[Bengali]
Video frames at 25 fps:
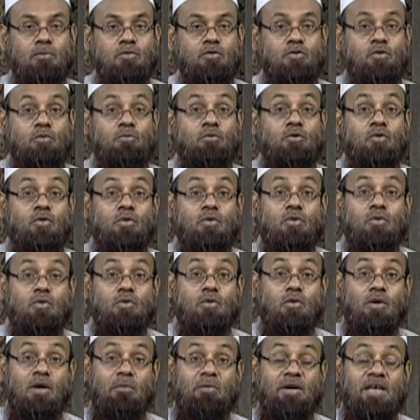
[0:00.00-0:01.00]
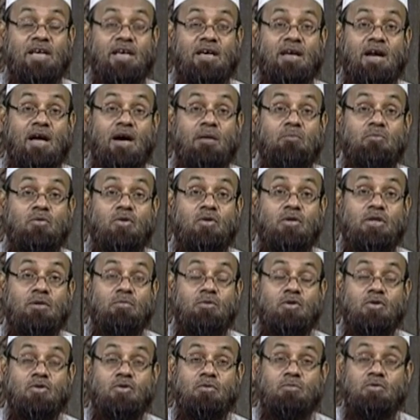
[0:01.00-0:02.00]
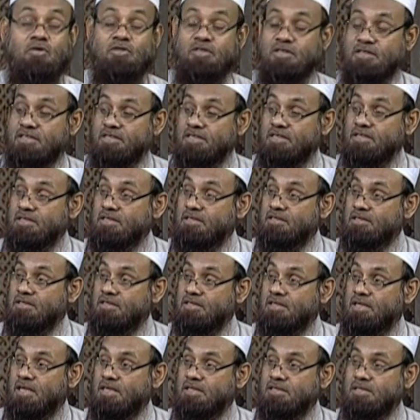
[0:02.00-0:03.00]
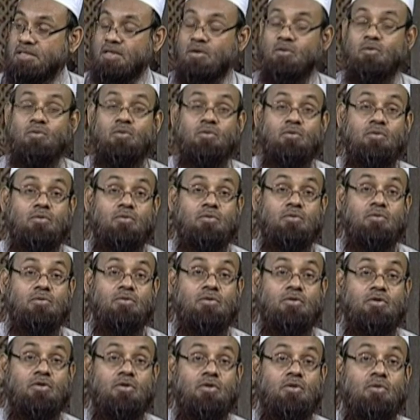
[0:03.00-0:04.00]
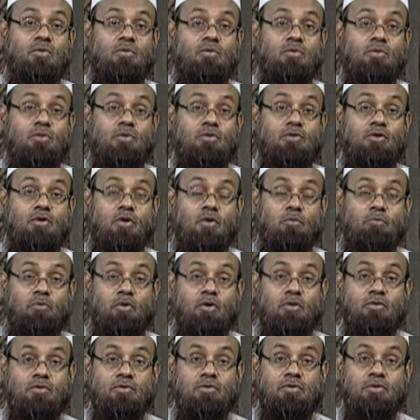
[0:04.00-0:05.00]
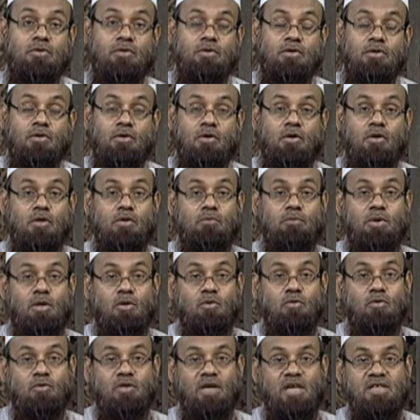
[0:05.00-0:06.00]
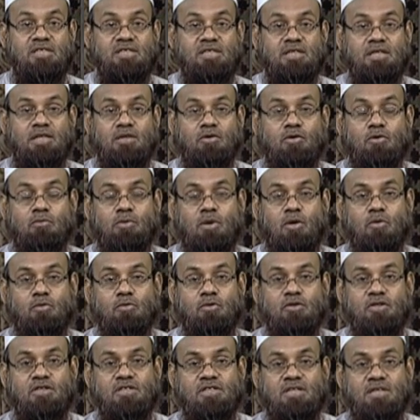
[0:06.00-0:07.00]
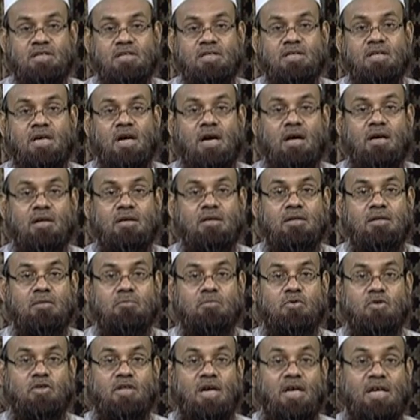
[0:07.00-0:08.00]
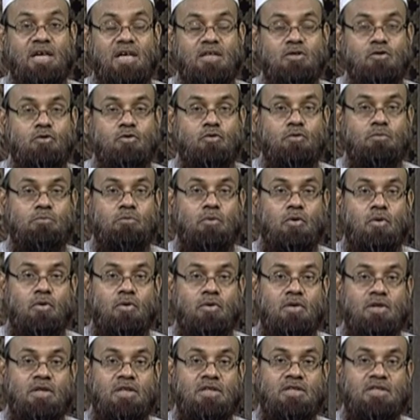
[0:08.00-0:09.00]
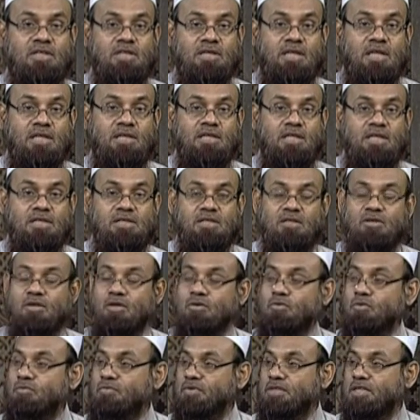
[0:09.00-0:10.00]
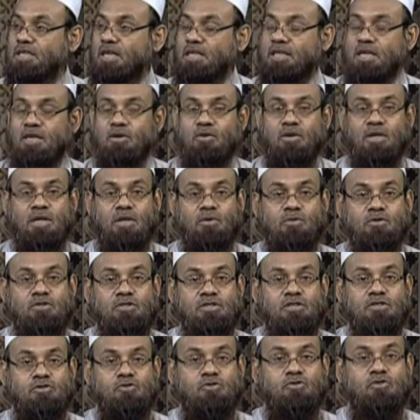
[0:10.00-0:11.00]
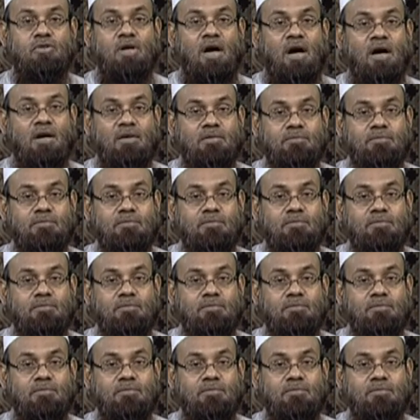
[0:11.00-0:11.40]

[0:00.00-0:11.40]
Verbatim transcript: জুমহুর ওলামাই কেরামগণ এই বক্তব্য দিয়েছেন যেটা সেটা হলো কোনো জনপদ অথবা কোনো রাষ্ট্রে অথবা কোনো দেশে যেটা প্রধান খাদ্যদ্রব্য সেটা দিয়েই সাদকাতুল ফিতির আদায় করাটা হচ্ছে সুন্না